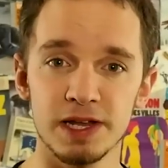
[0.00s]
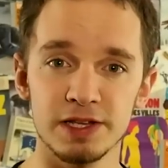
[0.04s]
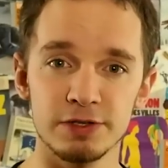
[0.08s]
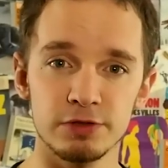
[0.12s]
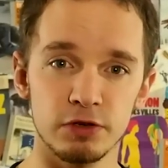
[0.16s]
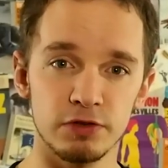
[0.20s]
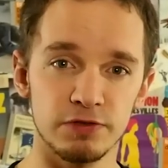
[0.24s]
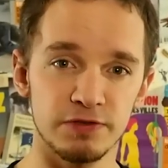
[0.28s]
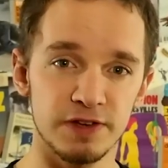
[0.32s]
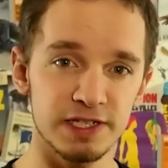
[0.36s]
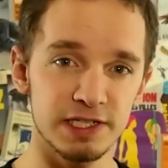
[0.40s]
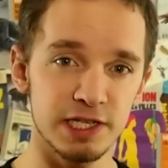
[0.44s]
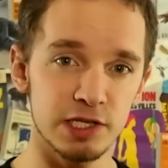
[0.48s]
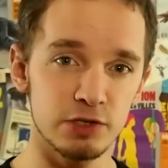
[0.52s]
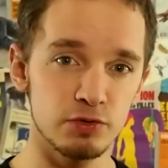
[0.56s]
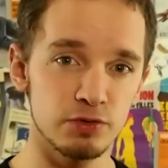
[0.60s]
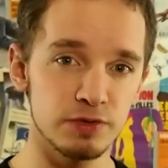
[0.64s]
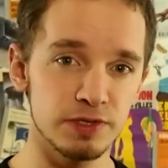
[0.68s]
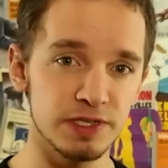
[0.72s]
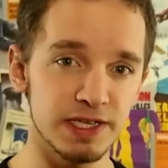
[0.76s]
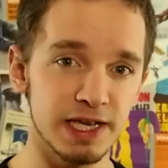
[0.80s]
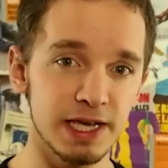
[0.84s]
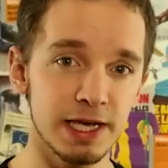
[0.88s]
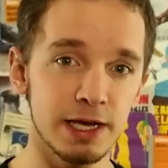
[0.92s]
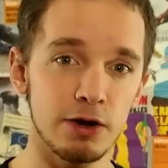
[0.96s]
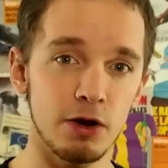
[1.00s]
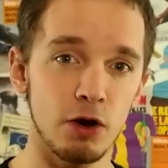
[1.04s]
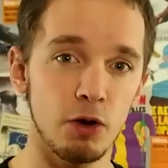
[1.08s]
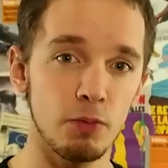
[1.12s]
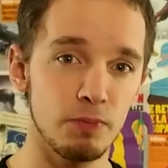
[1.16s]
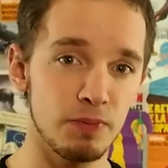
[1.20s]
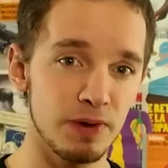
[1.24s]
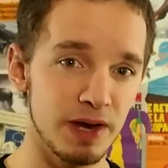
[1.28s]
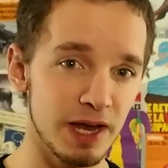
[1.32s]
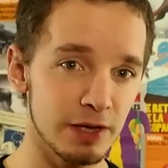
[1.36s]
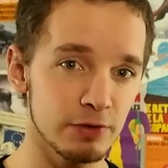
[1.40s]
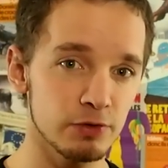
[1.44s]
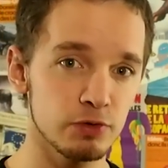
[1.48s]
surface étudiée en
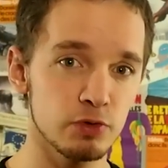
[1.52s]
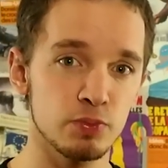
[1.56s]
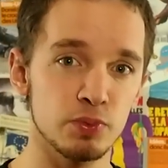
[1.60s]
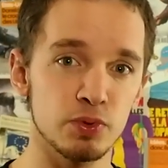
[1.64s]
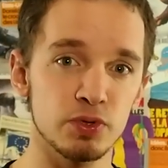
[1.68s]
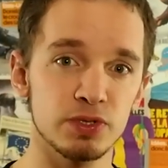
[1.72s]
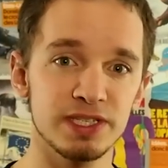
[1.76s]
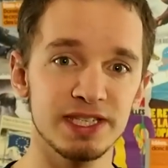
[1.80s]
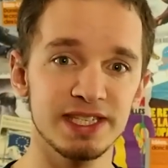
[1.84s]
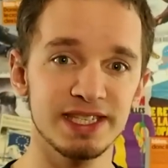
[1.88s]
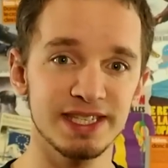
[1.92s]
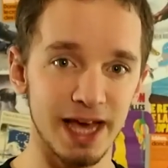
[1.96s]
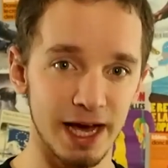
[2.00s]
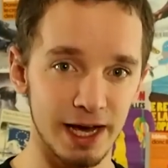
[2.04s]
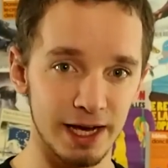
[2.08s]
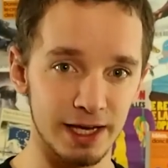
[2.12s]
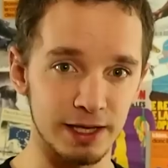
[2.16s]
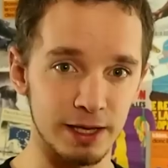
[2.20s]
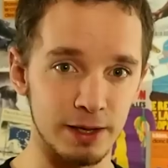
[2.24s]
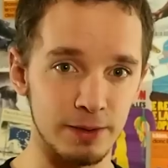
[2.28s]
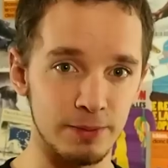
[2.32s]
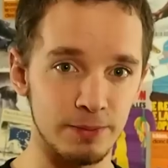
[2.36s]
plein de petits carrés.